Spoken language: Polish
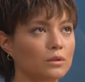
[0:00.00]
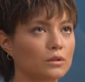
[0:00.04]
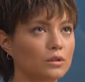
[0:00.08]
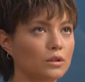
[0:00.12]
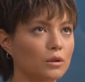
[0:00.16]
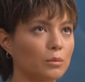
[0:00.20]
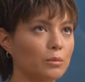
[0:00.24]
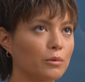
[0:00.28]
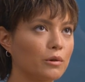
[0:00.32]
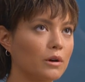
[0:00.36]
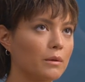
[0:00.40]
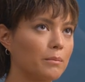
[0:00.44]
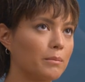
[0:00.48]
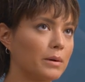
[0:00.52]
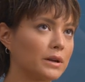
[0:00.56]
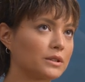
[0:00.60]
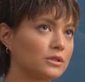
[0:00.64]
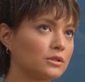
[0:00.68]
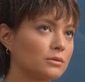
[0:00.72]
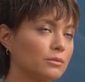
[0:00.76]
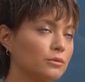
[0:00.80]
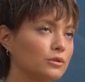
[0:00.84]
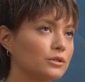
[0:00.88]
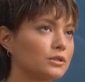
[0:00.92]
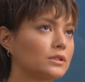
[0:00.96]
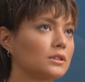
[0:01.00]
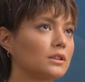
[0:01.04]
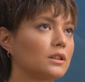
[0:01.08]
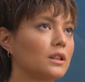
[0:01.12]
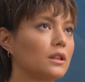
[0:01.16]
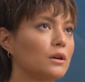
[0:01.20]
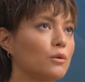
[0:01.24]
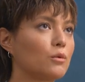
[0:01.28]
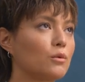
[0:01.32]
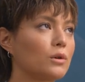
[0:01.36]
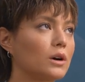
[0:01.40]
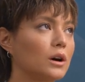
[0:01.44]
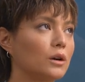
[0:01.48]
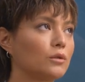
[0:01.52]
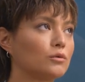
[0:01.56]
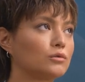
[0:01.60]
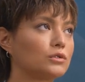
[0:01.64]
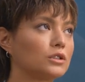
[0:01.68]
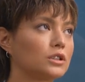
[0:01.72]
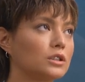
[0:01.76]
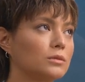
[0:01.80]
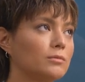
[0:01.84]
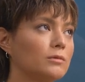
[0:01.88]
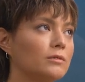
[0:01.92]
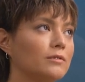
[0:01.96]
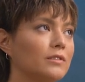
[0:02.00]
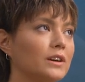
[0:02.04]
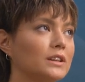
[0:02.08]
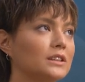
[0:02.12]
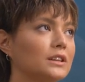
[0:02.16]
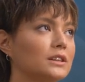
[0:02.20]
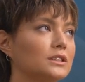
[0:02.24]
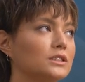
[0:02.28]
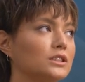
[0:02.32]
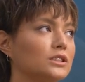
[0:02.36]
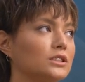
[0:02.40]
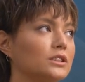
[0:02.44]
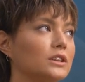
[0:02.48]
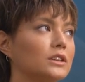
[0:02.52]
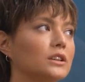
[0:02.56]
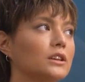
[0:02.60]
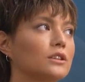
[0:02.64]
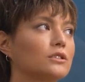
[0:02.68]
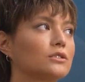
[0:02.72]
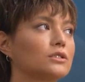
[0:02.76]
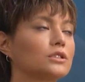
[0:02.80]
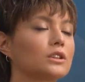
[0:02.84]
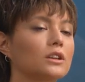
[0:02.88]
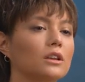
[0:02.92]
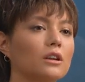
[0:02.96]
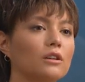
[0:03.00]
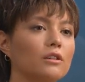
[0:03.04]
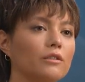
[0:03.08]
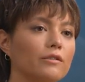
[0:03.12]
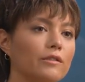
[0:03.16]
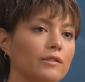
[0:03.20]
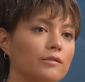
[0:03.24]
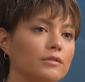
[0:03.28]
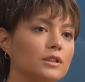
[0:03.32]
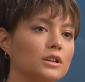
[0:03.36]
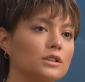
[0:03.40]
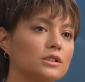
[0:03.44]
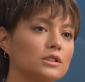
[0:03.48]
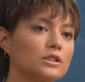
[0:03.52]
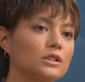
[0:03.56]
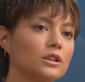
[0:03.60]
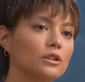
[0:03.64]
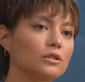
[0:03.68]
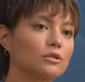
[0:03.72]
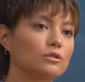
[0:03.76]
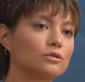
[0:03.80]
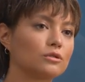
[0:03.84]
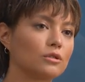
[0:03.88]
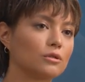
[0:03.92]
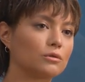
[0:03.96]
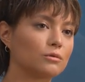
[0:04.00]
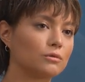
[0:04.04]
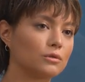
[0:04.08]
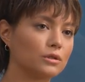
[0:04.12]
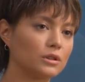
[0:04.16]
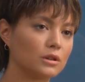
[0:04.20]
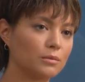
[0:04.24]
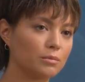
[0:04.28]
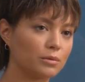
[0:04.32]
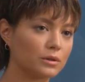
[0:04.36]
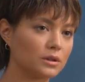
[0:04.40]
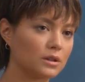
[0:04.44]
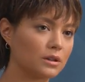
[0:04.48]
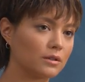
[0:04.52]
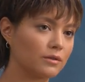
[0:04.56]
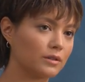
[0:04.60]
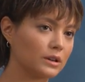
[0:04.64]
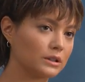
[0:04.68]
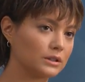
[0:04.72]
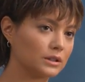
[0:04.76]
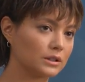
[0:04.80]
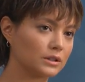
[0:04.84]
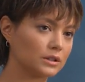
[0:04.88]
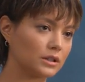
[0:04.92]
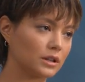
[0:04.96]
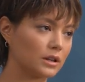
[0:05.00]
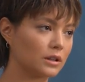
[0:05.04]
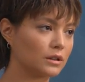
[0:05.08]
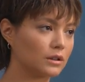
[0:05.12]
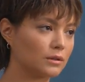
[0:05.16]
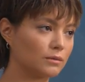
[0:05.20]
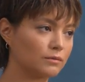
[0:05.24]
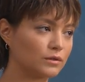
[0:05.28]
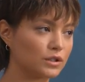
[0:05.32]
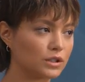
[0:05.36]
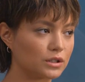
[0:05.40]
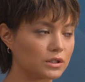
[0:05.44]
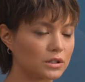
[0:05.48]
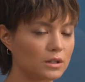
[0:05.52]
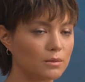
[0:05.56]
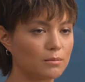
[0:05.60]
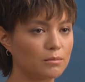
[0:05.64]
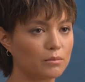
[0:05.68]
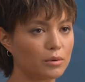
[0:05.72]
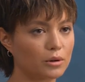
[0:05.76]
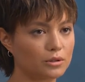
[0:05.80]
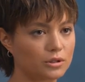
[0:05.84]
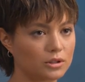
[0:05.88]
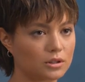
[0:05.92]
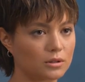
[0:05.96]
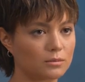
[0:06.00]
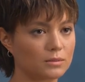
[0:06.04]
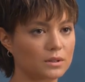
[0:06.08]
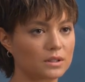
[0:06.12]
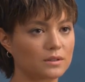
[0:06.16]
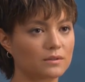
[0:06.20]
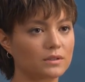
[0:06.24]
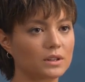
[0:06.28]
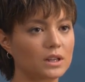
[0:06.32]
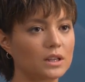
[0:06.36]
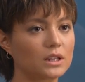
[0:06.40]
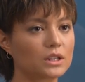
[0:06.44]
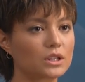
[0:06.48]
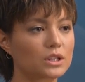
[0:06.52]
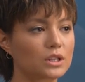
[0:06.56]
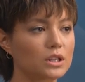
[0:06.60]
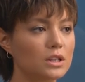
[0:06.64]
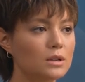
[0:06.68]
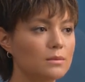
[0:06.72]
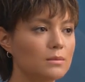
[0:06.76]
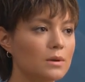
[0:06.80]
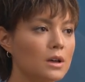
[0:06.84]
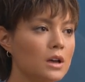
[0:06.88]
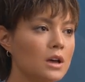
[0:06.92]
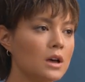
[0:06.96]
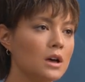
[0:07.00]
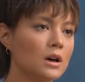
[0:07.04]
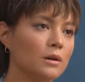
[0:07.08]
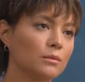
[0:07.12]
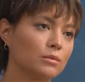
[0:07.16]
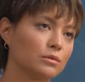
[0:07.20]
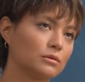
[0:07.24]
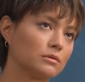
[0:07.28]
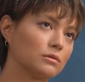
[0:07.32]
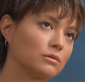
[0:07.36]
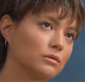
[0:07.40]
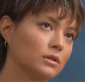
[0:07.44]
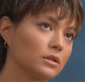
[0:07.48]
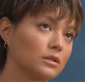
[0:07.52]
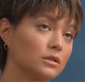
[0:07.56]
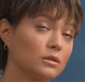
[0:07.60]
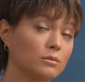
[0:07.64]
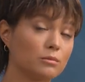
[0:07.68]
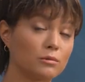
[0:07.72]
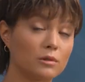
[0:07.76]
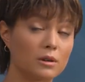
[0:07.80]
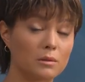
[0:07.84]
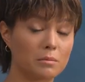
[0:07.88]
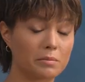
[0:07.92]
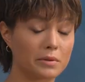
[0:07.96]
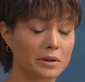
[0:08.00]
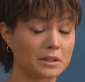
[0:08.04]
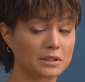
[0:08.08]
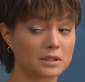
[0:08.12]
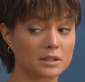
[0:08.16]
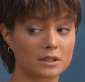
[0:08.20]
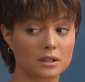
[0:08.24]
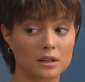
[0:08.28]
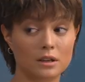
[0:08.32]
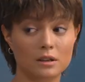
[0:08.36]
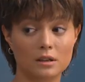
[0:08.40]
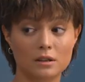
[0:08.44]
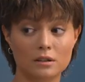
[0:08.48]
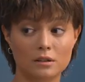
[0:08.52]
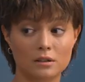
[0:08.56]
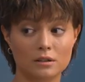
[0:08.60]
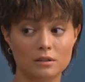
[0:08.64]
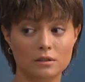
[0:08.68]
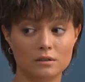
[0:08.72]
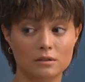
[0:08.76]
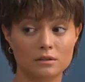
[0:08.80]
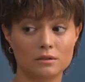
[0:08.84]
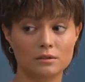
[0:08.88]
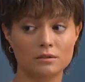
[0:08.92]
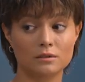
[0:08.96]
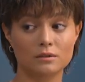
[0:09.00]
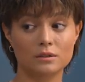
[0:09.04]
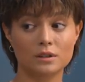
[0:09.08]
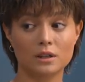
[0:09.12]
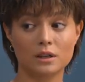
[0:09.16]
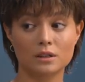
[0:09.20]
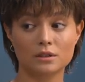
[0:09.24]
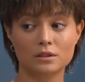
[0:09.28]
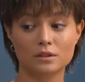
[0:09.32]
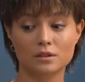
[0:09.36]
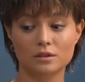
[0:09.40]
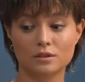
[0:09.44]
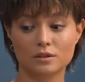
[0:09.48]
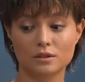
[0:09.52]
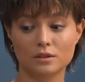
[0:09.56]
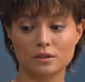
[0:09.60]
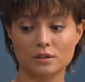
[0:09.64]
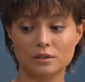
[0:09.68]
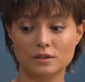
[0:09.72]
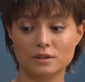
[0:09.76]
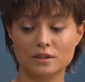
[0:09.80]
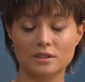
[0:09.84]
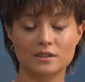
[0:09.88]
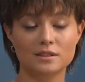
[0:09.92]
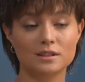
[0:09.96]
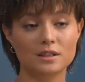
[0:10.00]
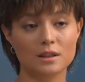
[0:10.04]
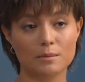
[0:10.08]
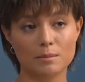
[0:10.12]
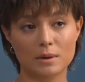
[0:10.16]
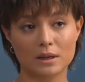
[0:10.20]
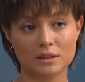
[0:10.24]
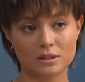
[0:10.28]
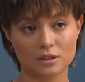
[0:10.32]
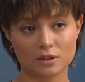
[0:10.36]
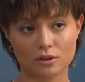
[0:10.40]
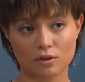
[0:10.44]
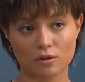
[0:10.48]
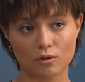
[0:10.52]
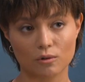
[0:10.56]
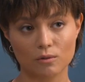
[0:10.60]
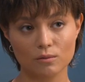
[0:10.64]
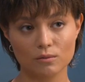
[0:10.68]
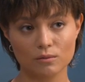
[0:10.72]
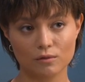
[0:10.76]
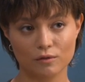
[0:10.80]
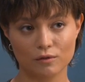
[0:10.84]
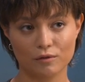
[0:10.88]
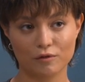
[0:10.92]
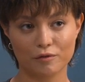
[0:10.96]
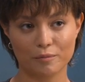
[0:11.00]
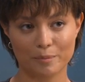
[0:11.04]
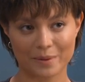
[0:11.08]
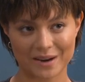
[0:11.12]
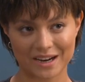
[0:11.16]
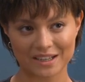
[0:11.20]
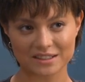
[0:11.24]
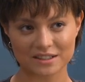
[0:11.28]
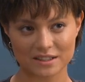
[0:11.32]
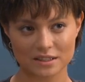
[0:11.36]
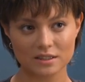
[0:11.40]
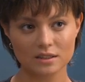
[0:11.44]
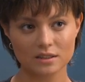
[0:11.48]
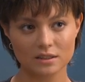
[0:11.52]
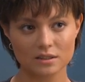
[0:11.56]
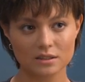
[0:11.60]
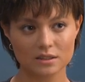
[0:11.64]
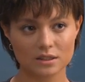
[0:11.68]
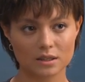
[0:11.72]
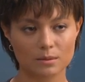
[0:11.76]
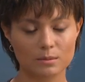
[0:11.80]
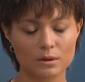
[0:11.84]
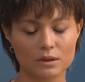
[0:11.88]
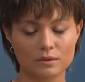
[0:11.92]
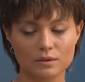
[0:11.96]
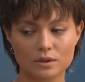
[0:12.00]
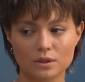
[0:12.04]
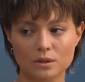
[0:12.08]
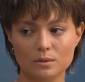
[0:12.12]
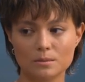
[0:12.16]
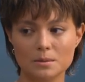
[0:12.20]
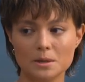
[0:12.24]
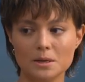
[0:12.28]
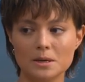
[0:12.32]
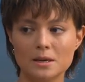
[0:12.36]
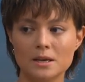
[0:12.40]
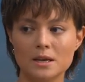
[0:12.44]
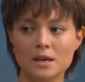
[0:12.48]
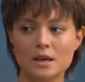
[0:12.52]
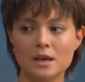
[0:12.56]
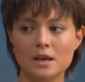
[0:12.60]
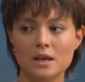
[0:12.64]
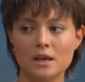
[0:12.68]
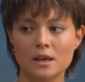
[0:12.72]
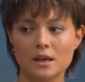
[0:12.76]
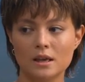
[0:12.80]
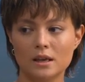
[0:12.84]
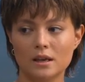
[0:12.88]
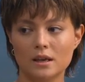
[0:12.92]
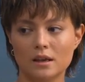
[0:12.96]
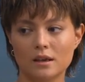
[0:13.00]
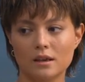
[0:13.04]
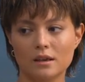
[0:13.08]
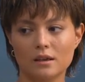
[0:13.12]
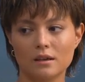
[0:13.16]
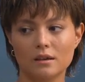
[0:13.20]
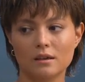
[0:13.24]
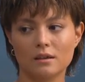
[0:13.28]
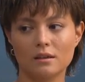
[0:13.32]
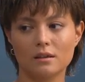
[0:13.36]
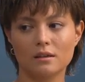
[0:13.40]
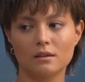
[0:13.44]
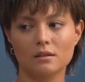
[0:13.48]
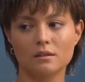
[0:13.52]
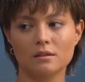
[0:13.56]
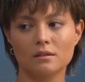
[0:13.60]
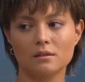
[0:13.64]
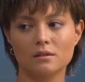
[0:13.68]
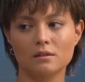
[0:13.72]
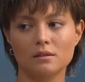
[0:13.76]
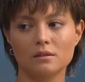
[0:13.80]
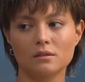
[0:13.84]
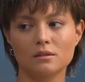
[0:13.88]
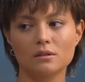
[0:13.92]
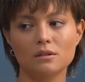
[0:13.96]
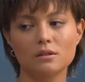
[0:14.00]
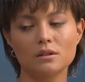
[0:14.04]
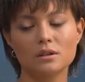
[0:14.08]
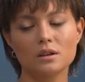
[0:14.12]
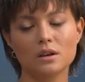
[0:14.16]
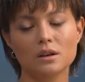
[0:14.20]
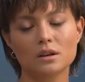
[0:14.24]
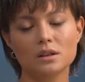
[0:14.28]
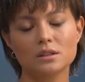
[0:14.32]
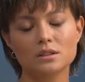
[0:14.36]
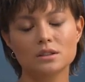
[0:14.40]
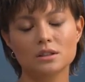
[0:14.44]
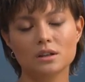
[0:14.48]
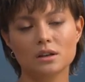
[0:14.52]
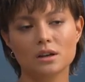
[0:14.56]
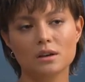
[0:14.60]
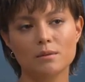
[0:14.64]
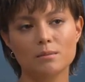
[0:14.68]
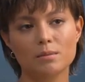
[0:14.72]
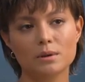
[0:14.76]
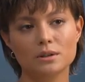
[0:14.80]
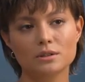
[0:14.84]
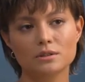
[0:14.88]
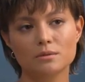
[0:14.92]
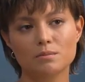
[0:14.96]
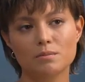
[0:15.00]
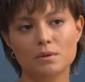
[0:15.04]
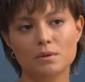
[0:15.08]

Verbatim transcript: to była bardzo mocna nauka utrzymywania gdzieś jakiegoś takiego wewnętrznego toru i nie poddawania się tym wszystkim bodźcom zewnętrznym. Po drugie, to była praca y, nad systematyką w pracy samej w mhm. sobie. E, no i jakaś taka bardzo